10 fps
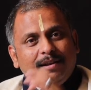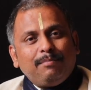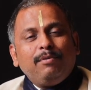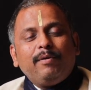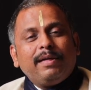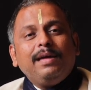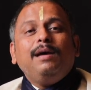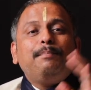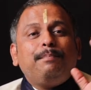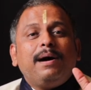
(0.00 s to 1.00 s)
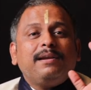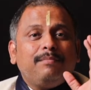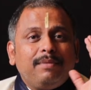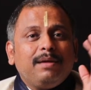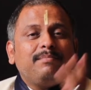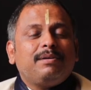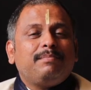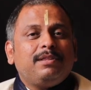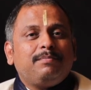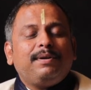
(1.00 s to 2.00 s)
நம்மளுடைய பாரம்பரியம்
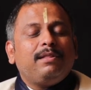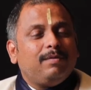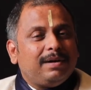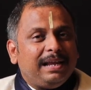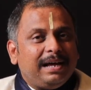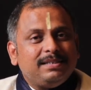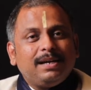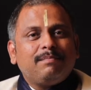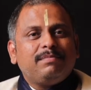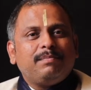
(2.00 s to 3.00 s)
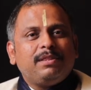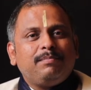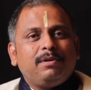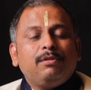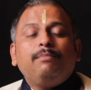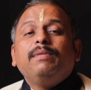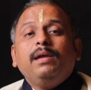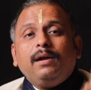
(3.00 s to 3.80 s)
சம்மந்தப்பட்டதோ கலாச்சாரம் சம்மந்தப்பட்டதோ